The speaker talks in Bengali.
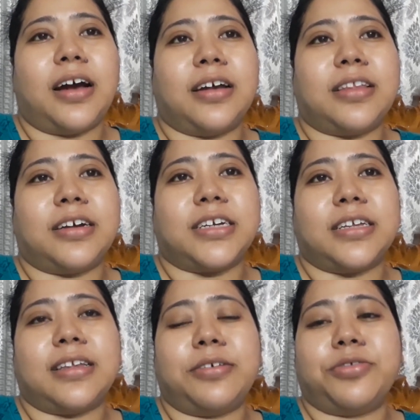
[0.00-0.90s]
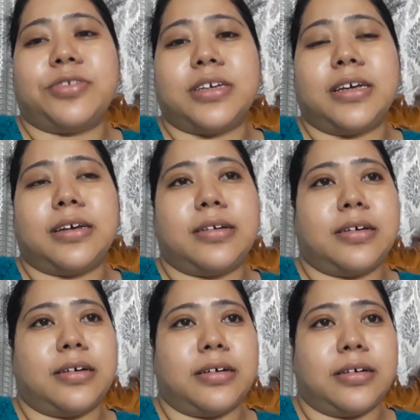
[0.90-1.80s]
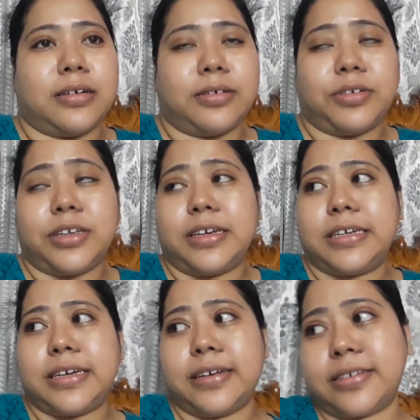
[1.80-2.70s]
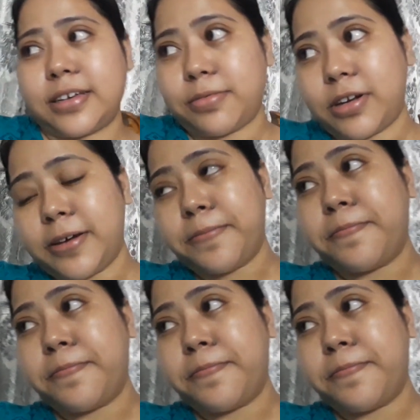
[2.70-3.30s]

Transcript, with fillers: আর তার সাথে হচ্ছে ওই যে ইসে আছে কি বলে